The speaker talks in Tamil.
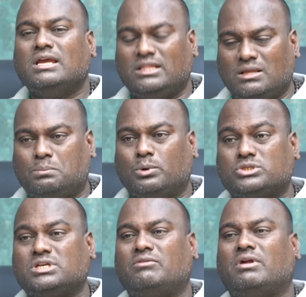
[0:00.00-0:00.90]
இந்த
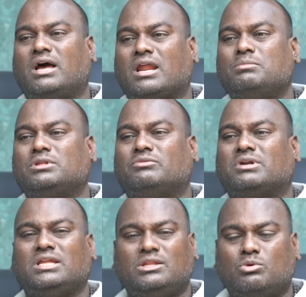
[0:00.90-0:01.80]
புகசல் ஆரம்பித்து
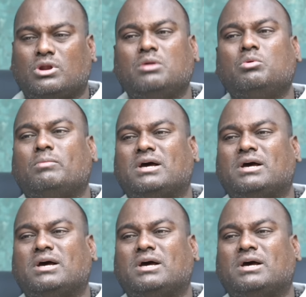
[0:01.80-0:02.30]
விட்டது இது ஒரு ரெண்டு மூணு